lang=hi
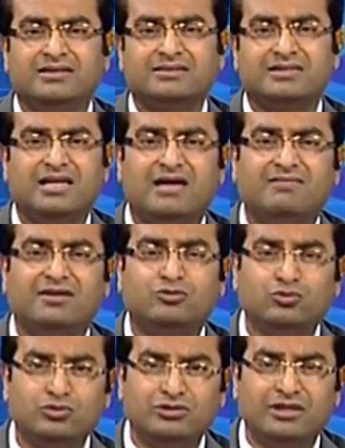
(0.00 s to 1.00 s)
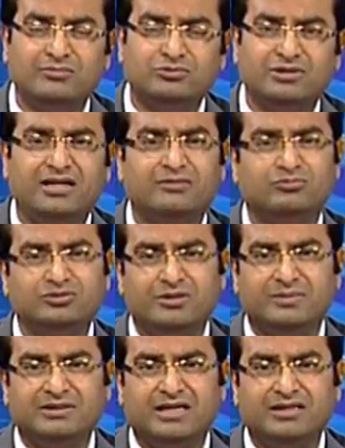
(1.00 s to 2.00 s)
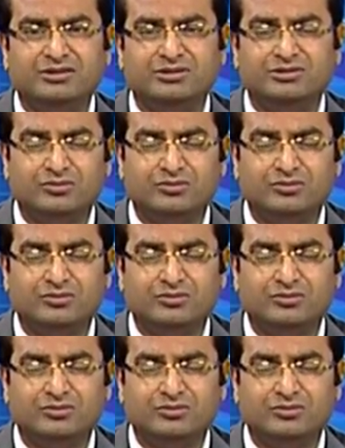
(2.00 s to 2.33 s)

इसके अलावा दूध के मुतालिक मुझे बताने